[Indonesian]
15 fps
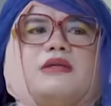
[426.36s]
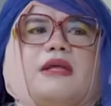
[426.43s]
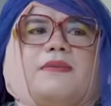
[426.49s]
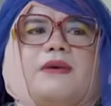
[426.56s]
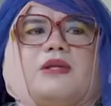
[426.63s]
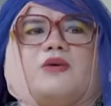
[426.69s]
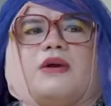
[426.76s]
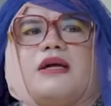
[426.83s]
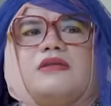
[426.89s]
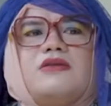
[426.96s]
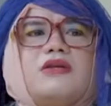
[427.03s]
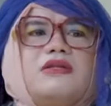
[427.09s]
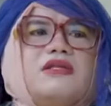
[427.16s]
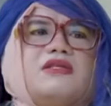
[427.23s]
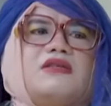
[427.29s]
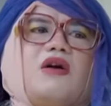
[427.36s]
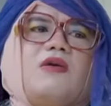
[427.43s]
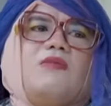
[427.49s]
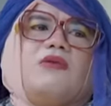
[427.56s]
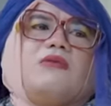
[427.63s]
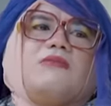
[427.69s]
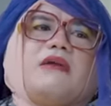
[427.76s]
Tapi tukang sosis
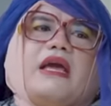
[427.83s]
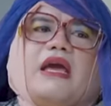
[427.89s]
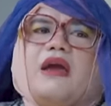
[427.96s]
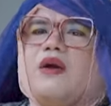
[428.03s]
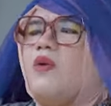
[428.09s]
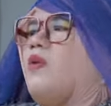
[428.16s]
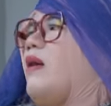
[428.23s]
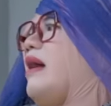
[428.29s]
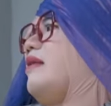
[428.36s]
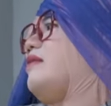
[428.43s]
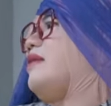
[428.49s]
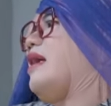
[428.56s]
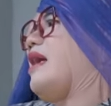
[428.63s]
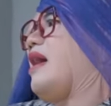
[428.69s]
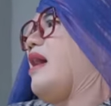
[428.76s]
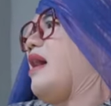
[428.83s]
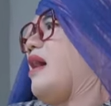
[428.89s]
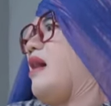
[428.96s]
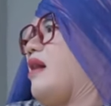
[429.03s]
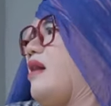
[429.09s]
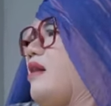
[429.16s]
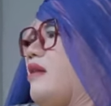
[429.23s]
kok belum lewat ya.
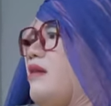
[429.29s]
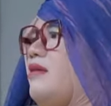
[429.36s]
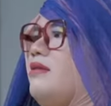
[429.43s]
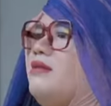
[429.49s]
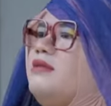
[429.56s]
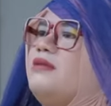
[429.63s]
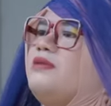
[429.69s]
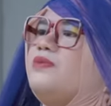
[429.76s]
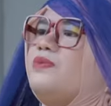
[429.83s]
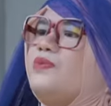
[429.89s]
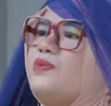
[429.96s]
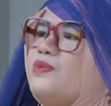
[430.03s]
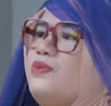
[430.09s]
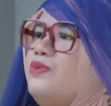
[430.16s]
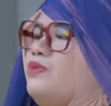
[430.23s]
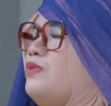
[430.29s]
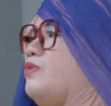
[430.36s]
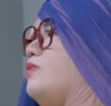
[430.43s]
Hmm.